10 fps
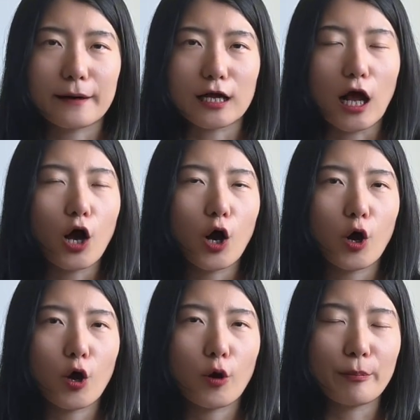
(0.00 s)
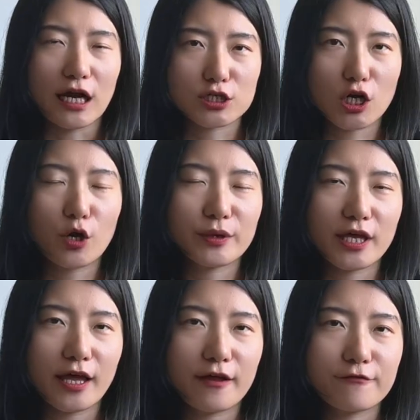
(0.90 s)
然后把照
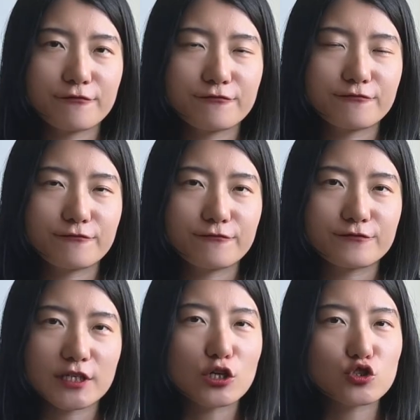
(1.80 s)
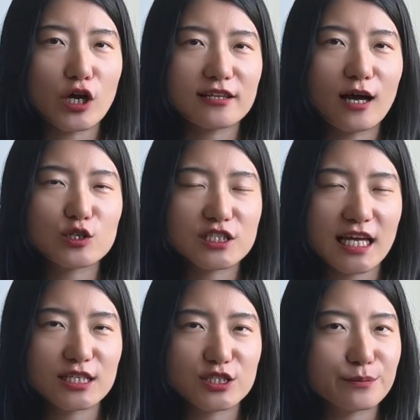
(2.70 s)
片上传到
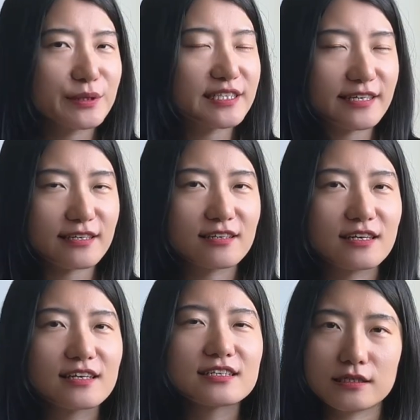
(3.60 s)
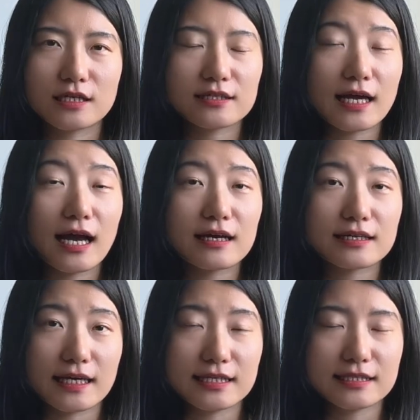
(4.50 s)
ChatGPT。让他
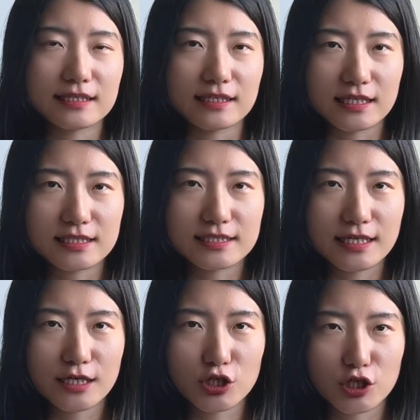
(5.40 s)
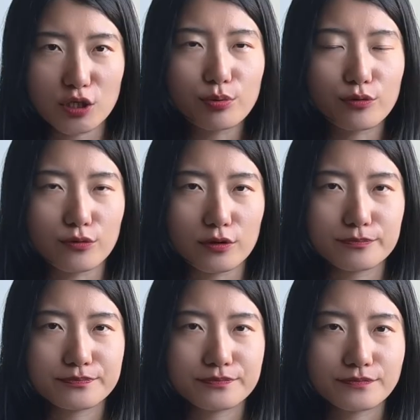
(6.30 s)
给你一些食谱，
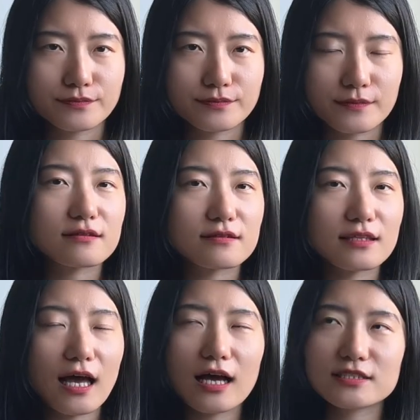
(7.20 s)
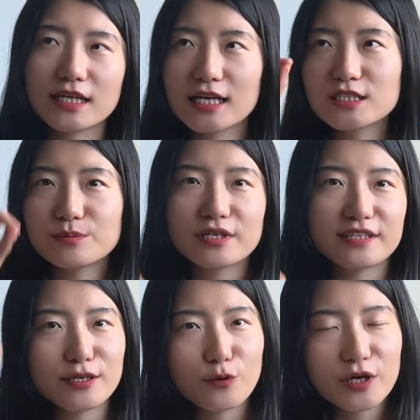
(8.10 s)
那
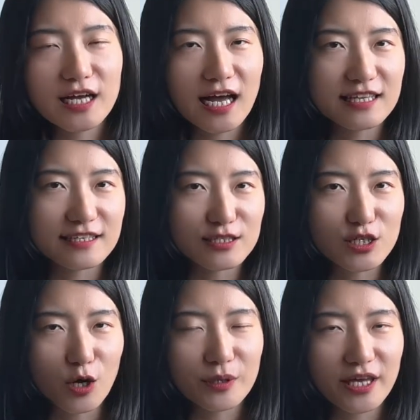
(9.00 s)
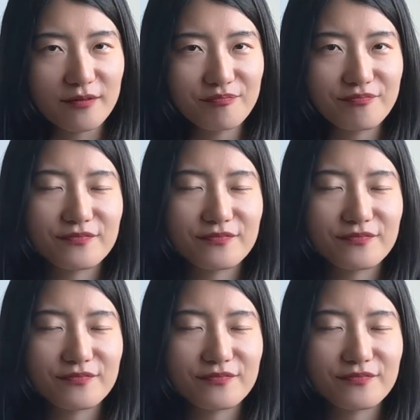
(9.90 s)
ChatGPT 会看你的照片，